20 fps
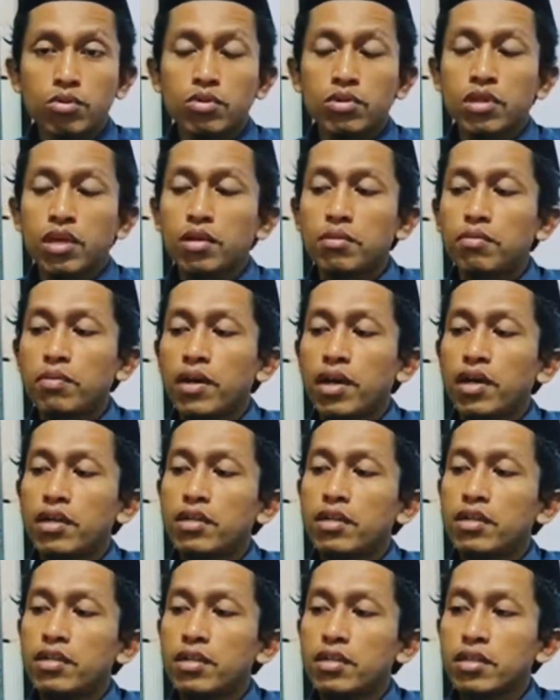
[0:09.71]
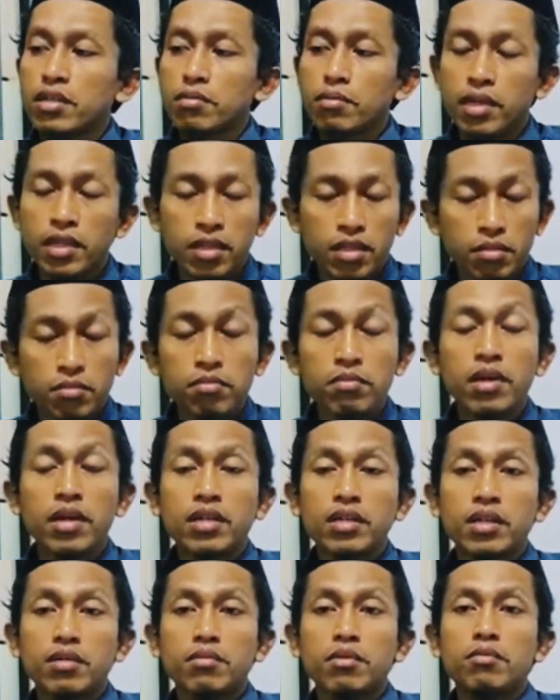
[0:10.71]
tanpa adanya teman-teman
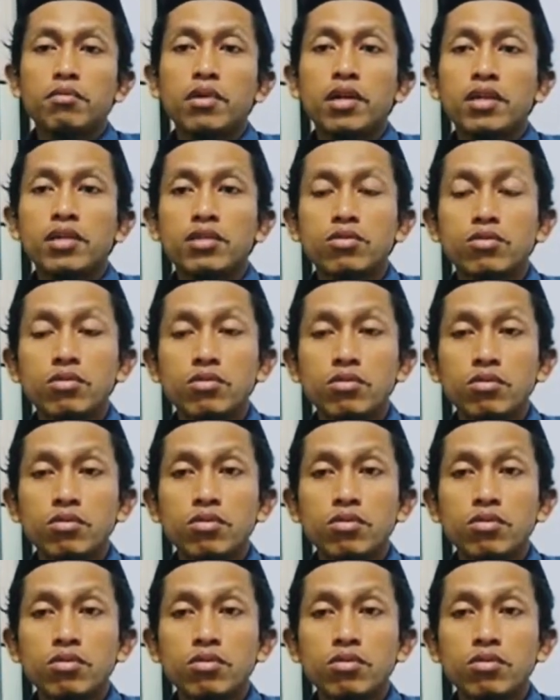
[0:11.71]
yang membantu.